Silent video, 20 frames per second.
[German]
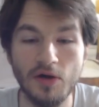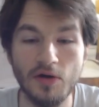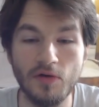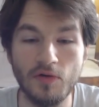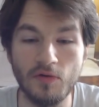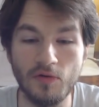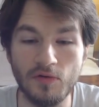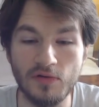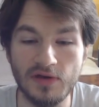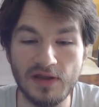
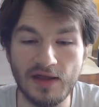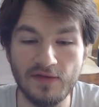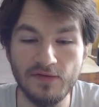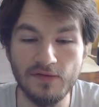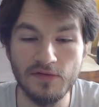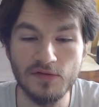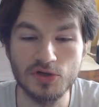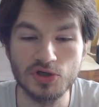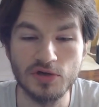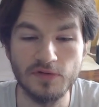Und jetzt
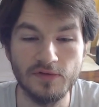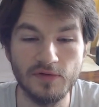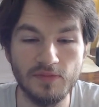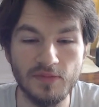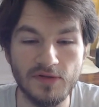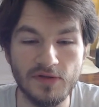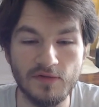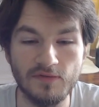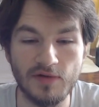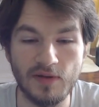ist es schon so ein
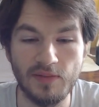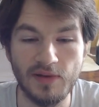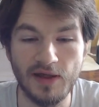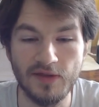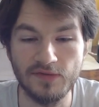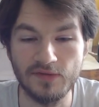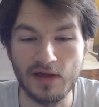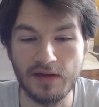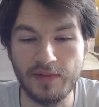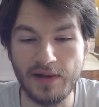bisschen
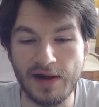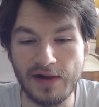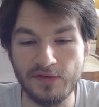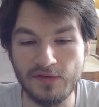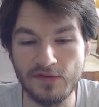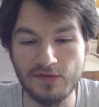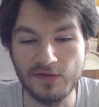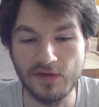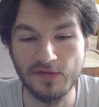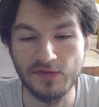verblasst, aber als
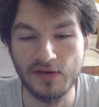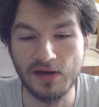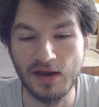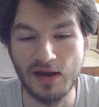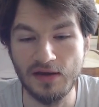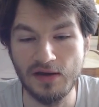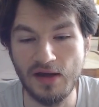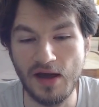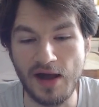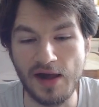ich es gestern
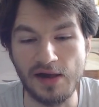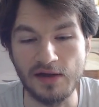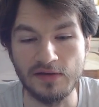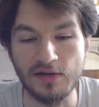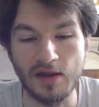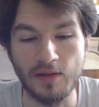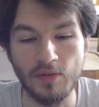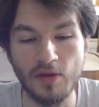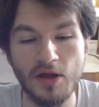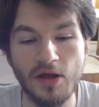
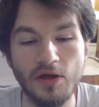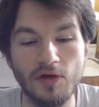rangehalten habe,